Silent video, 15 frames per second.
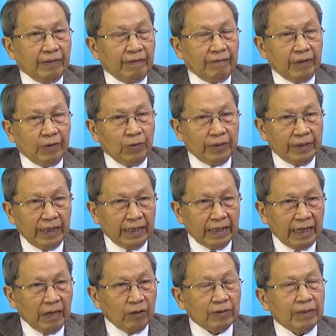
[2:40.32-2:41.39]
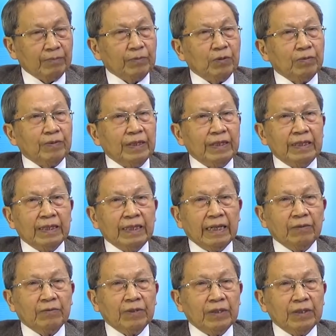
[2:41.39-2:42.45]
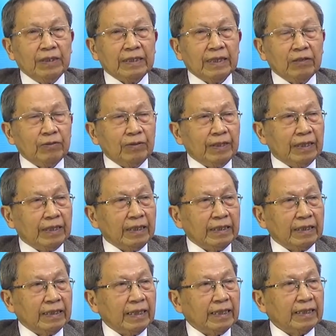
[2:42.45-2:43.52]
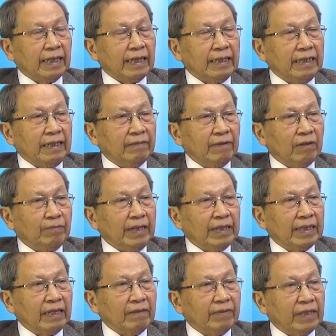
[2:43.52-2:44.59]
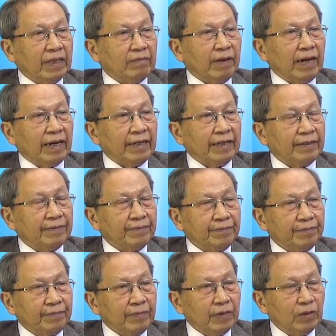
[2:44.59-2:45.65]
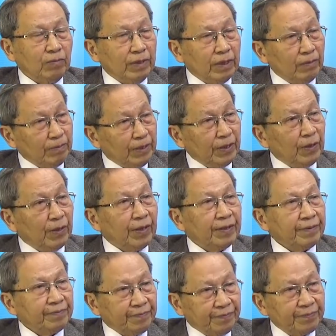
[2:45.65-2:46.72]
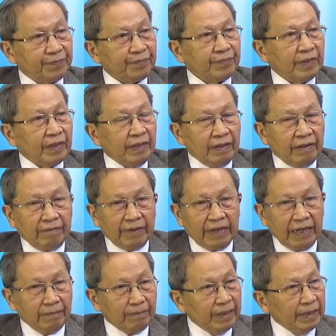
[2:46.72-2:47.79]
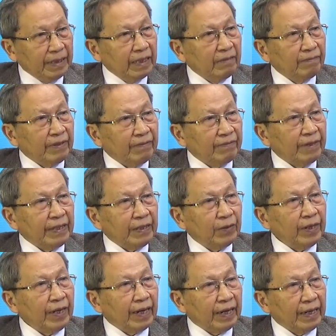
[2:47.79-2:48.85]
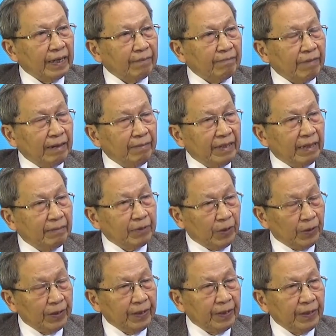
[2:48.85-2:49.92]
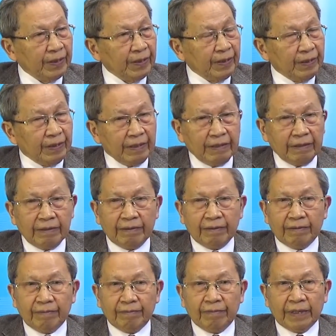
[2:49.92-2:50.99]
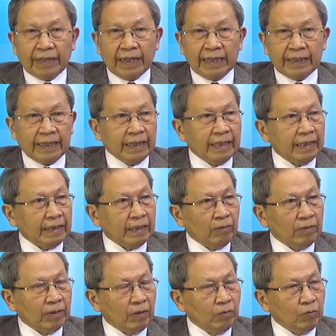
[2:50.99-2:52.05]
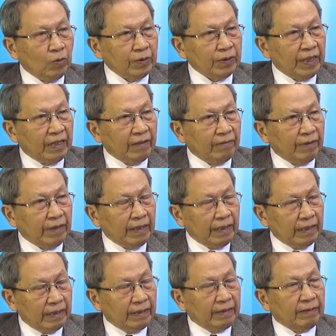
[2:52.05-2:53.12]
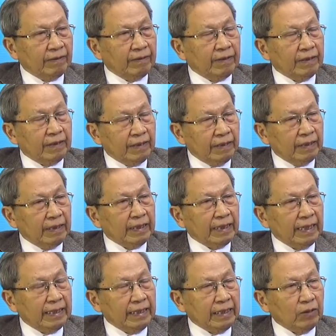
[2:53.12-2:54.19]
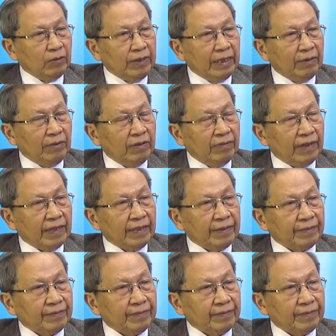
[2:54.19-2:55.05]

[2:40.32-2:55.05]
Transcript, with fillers: Và quốc gia nào tiếp tục đi theo con đường xã hội chủ nghĩa là chắc chắn đi vào bế tắc và thất bại. Đúng như đồng chí nói. Và đến bây giờ là vẫn vậy thôi ạ. À. ba mươi năm rồi mà cả cái thế lực chống cộng quốc tế vẫn đưa ra những cái luận điệu như vậy.